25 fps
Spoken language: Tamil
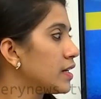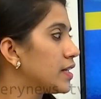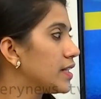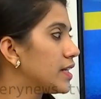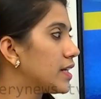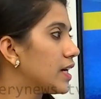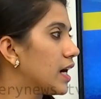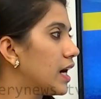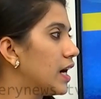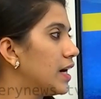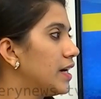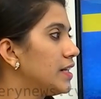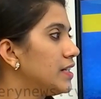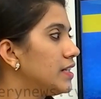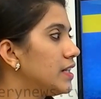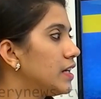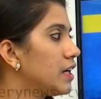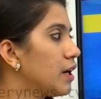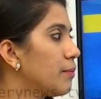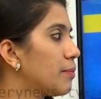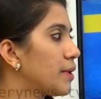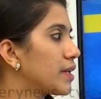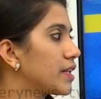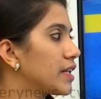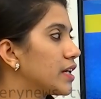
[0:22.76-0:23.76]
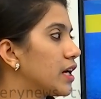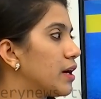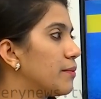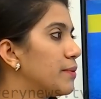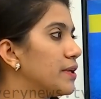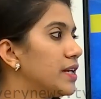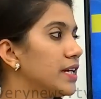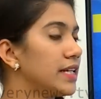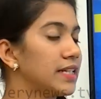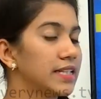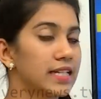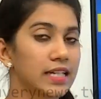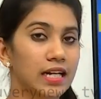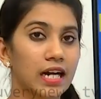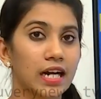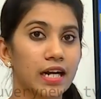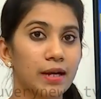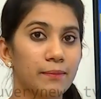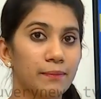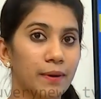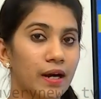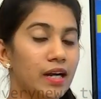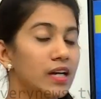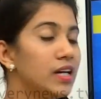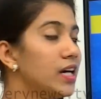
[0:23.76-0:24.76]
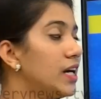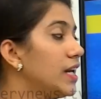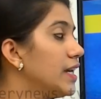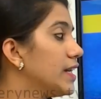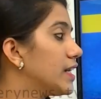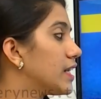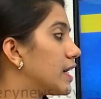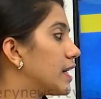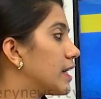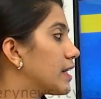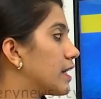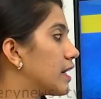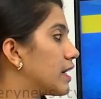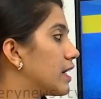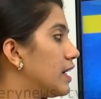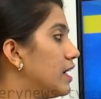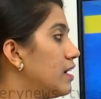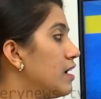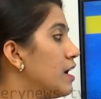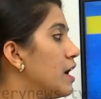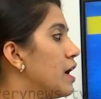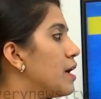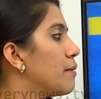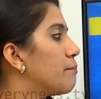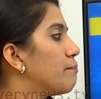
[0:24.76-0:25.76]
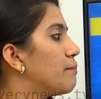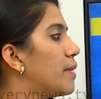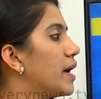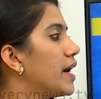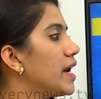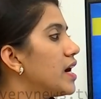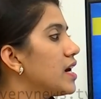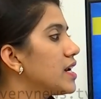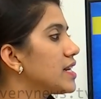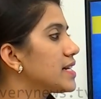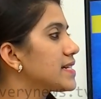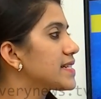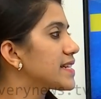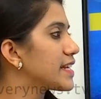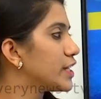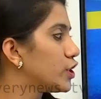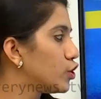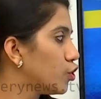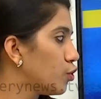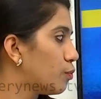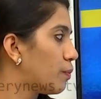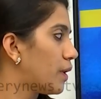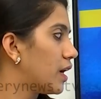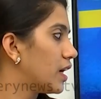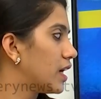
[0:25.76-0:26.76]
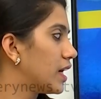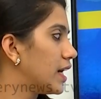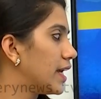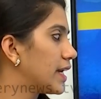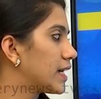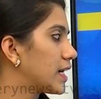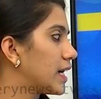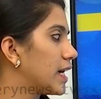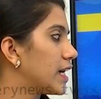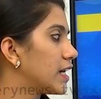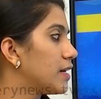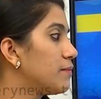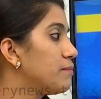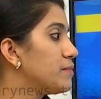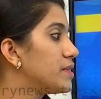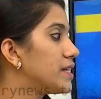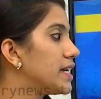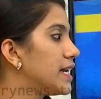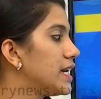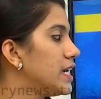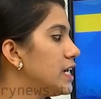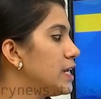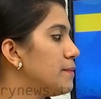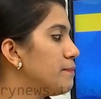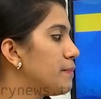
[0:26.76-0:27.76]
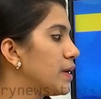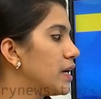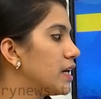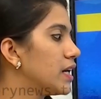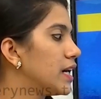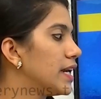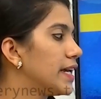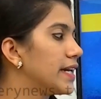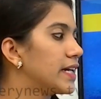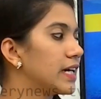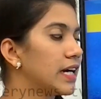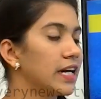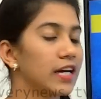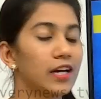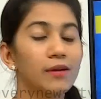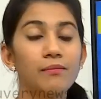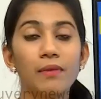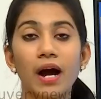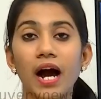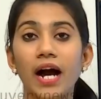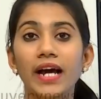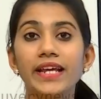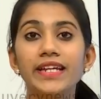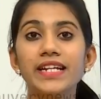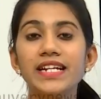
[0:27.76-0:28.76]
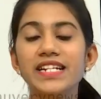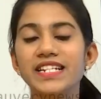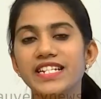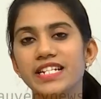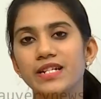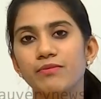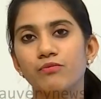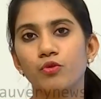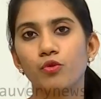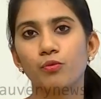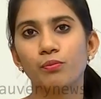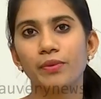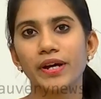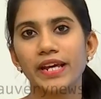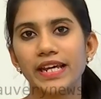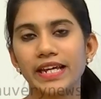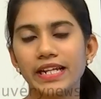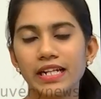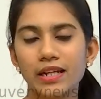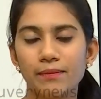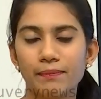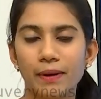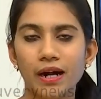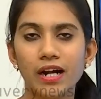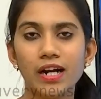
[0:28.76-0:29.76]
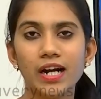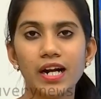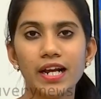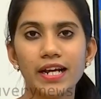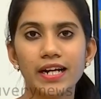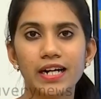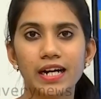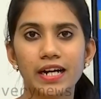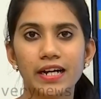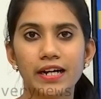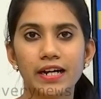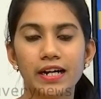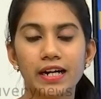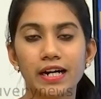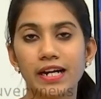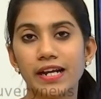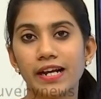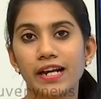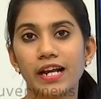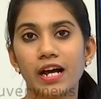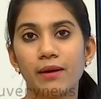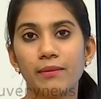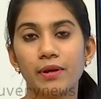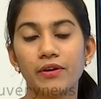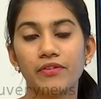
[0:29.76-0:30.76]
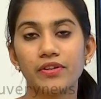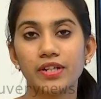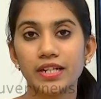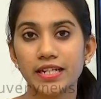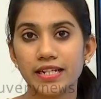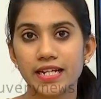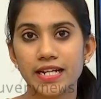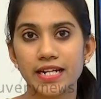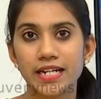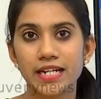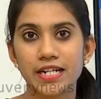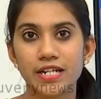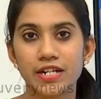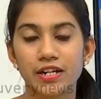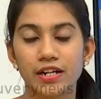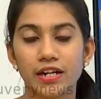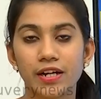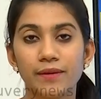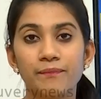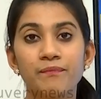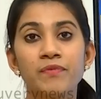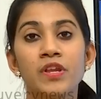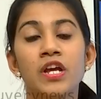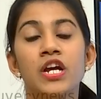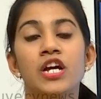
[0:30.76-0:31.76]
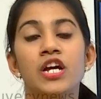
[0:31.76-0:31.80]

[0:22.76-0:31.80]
இதற்கு அடுத்ததாக பார்த்தீங்க அப்படின்னா இதற்கான பல்கலைக்கழகங்கள் பனாரஸ் இந்து பல்கலைக்கழகம் டெல்லி பல்கலைக்கழகம் ஐஐடி மும்பை இந்த பல்கலைக்கழகங்கள் எல்லாமே வந்து இயங்கிட்டு இருக்கு